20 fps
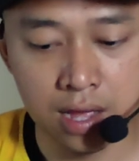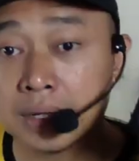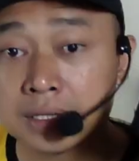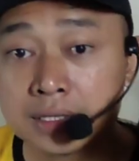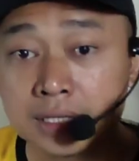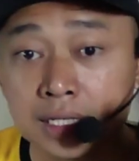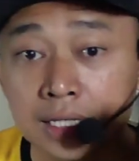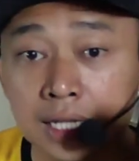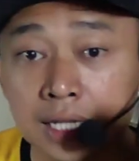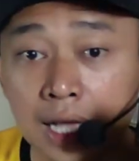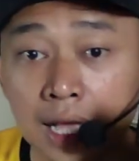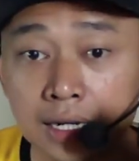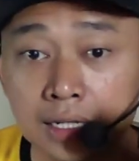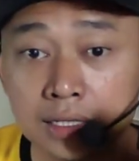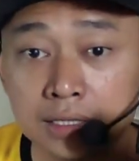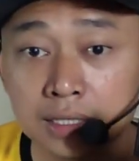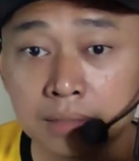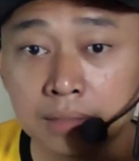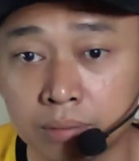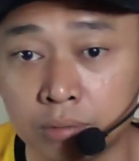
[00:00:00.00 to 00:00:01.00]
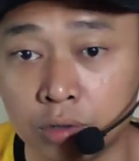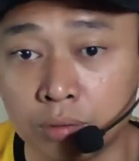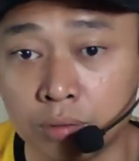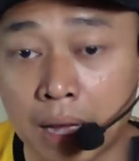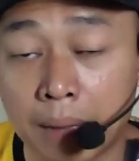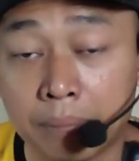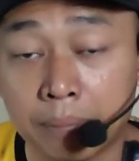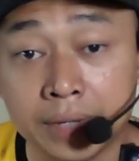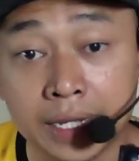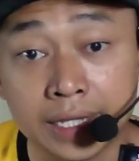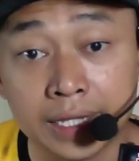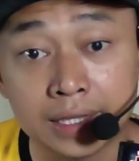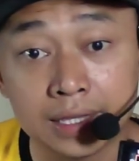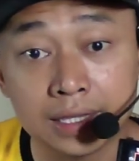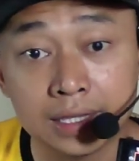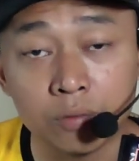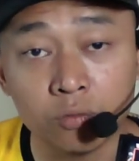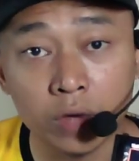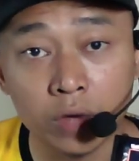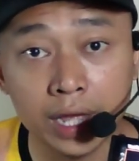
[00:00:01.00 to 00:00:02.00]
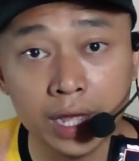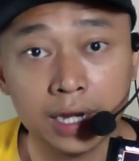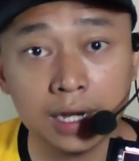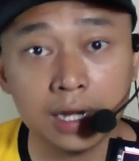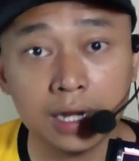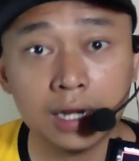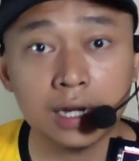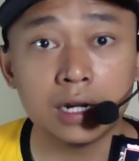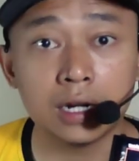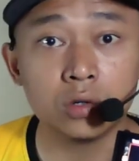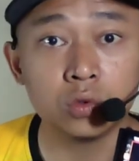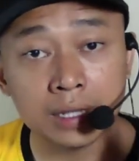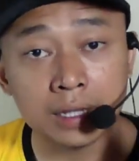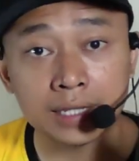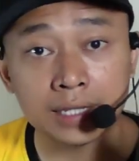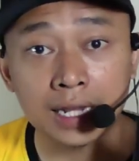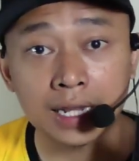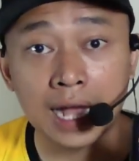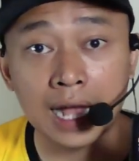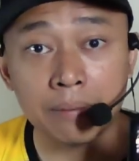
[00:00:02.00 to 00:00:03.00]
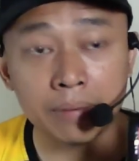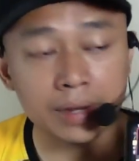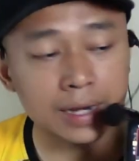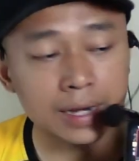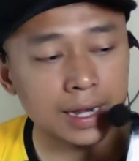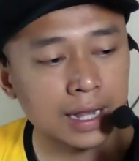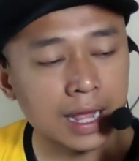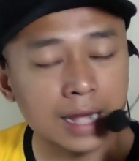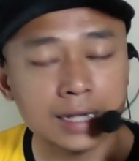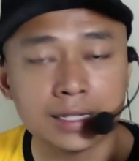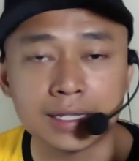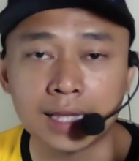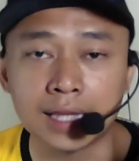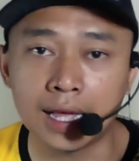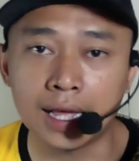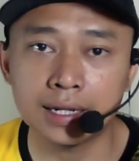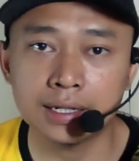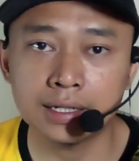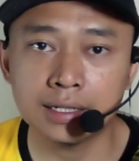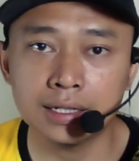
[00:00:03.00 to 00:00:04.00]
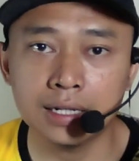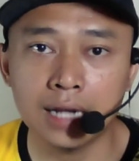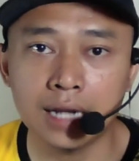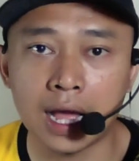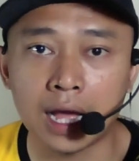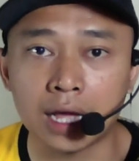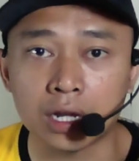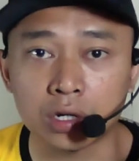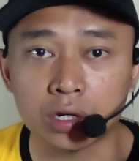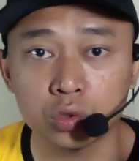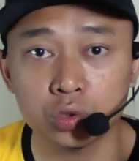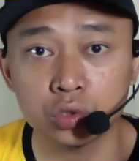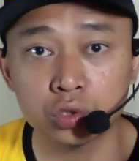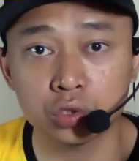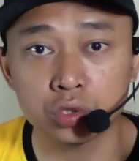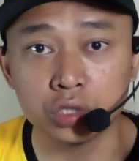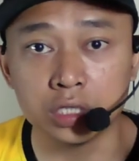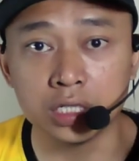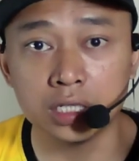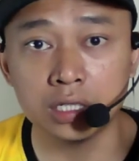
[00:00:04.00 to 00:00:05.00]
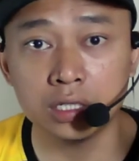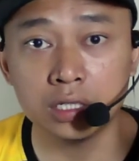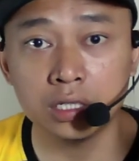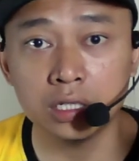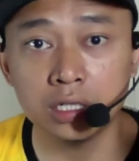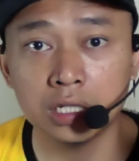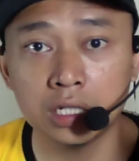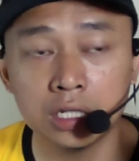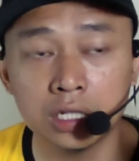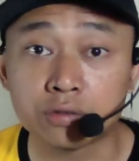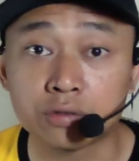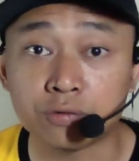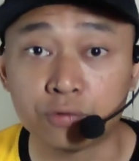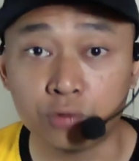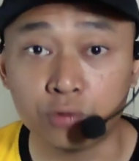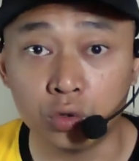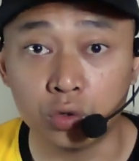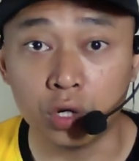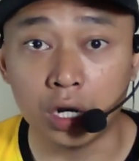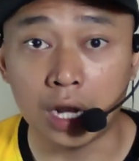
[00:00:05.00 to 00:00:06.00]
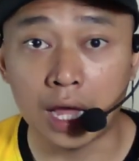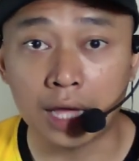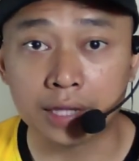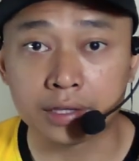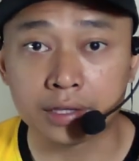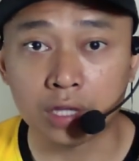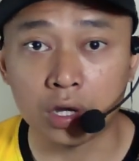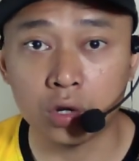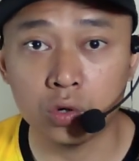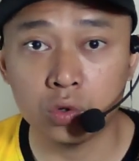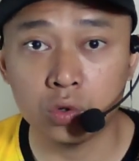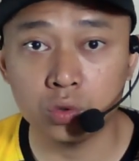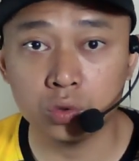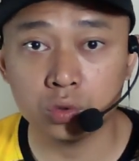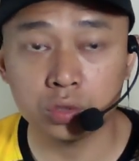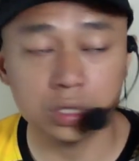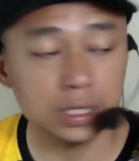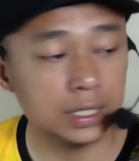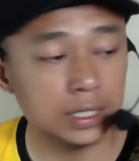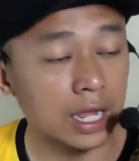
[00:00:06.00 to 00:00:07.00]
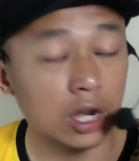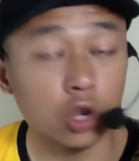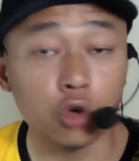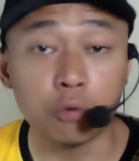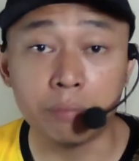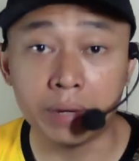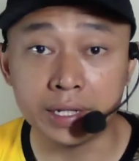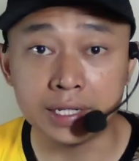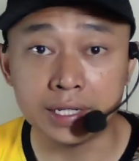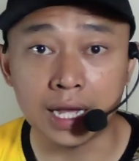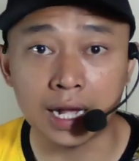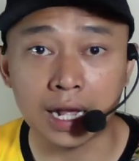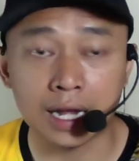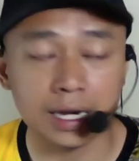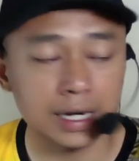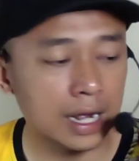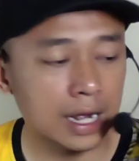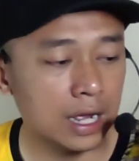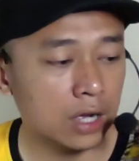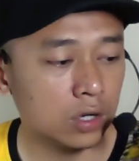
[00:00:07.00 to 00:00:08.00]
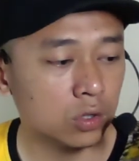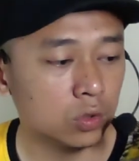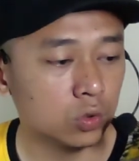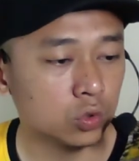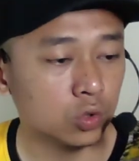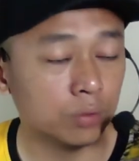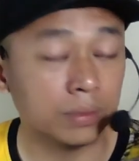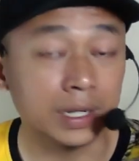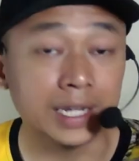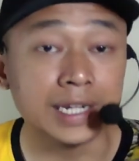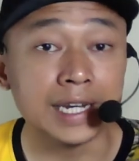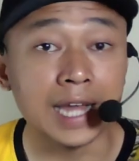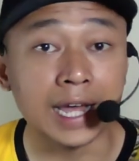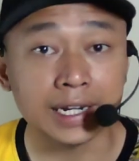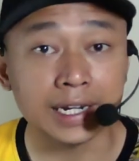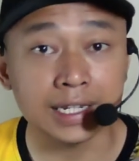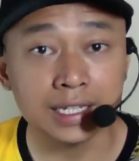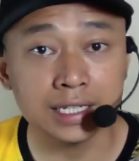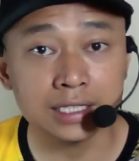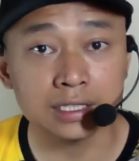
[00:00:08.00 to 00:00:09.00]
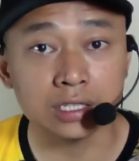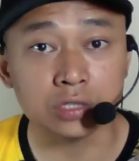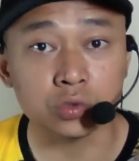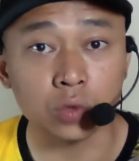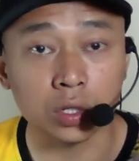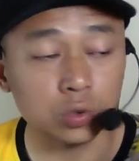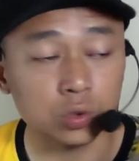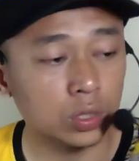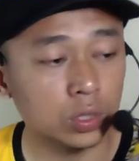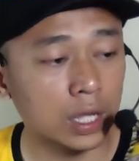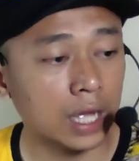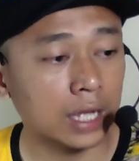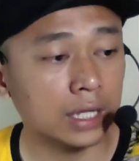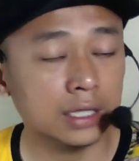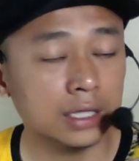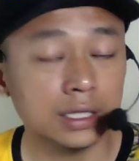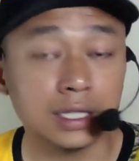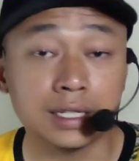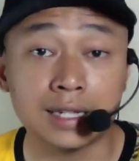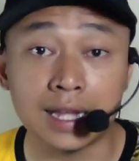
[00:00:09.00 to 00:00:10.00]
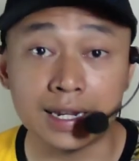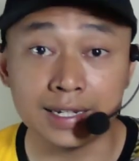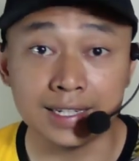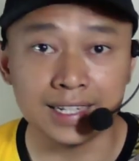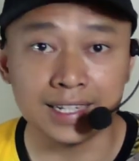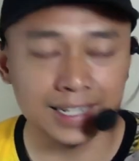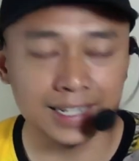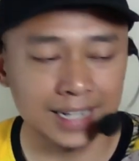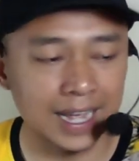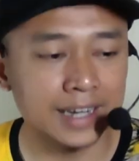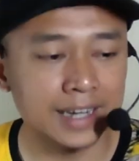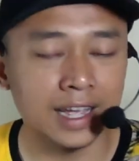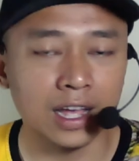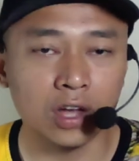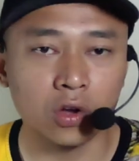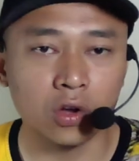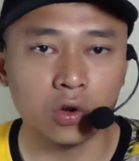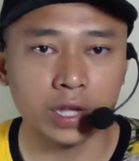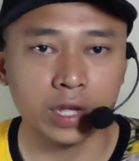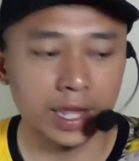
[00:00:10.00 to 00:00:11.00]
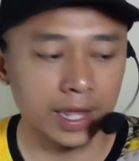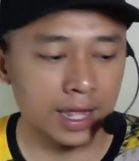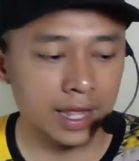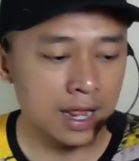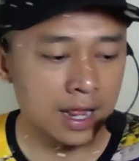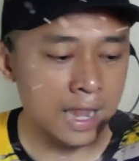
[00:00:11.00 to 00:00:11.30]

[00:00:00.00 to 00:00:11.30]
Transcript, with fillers: Pastikan sebelum update firmware untuk baterai kamera kalian harus di charge full atau tidak lowbat ya karena untuk menghindari sesuatu yang tidak diinginkan ya oke